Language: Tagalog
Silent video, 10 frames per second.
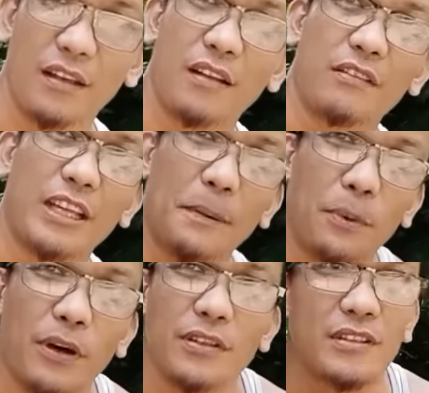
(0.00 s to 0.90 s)

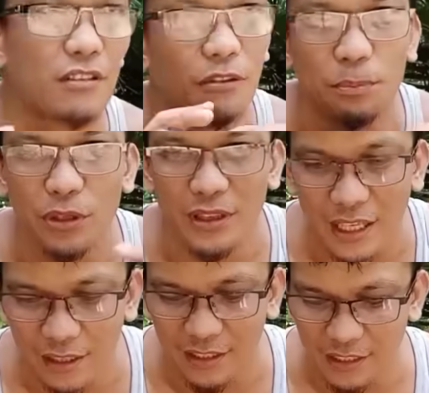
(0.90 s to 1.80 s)
Tapos compute
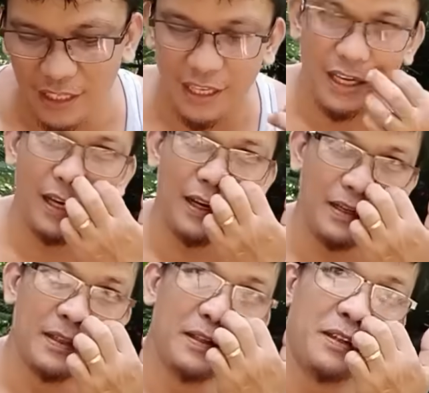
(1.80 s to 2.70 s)
natin sa
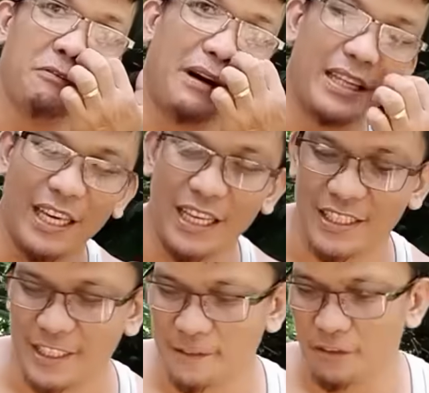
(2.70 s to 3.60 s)
wattage,
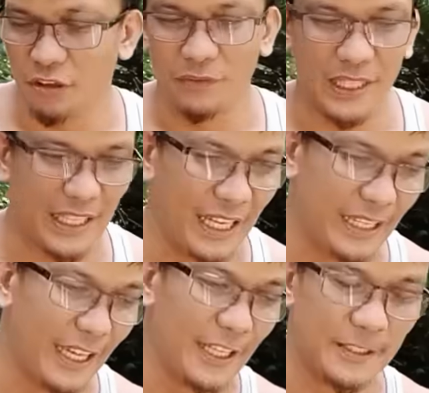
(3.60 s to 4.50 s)
convert
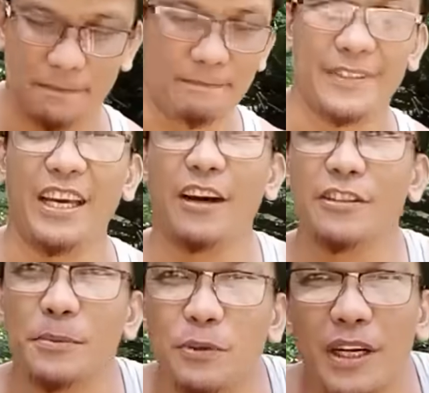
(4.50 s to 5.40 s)
natin. Yan,
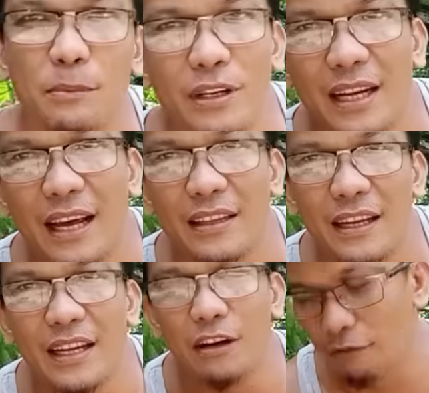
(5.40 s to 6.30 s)
subukan muna
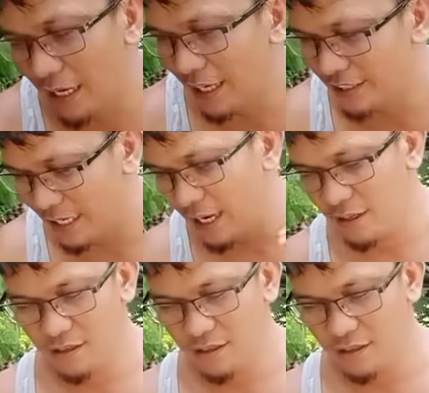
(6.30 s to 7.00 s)
natin na wala siyang